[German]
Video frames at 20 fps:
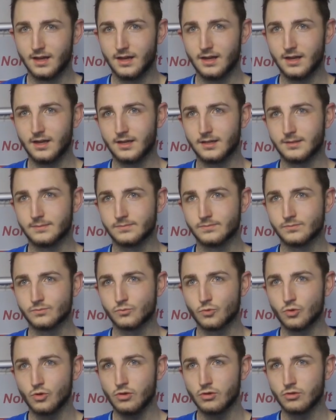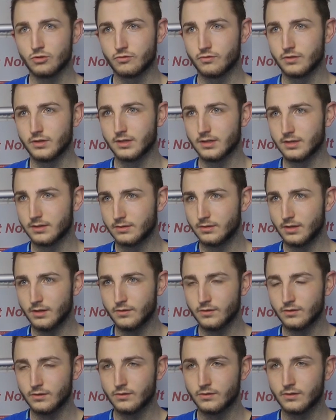Ähm, ja, dass wir
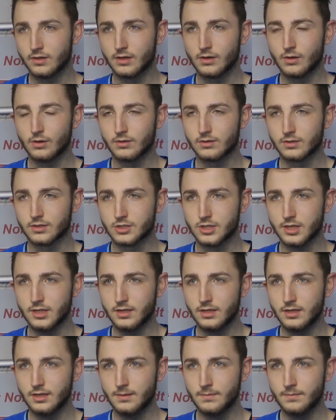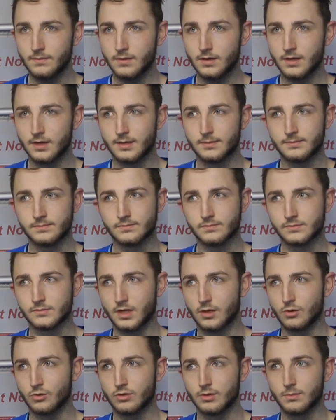defensiv sehr geordnet gestanden haben, ähm,
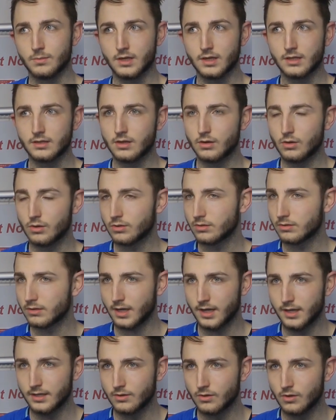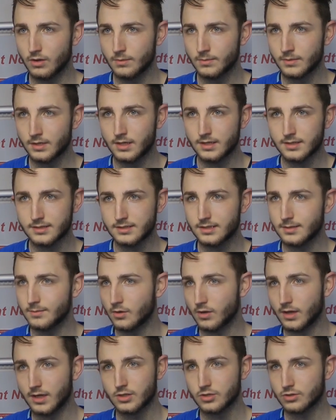dadurch dem Gegner auch keine Räume gelassen haben,
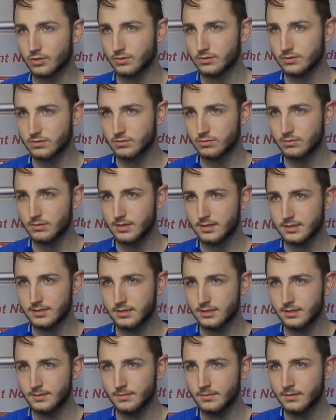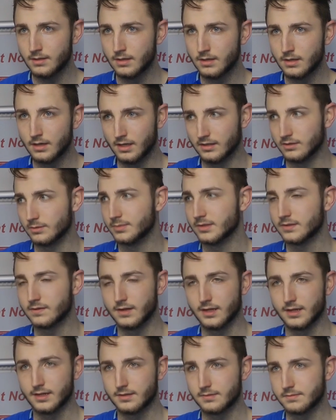auch keine Chancen zugelassen haben. Also bis
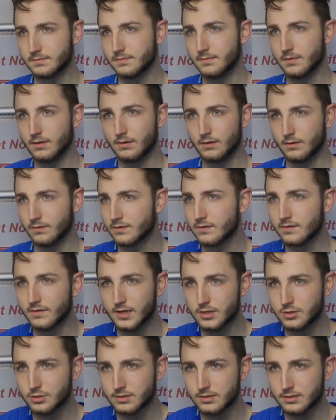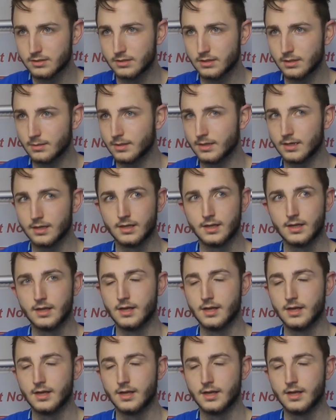vielleicht auf zwei Schüsse, aber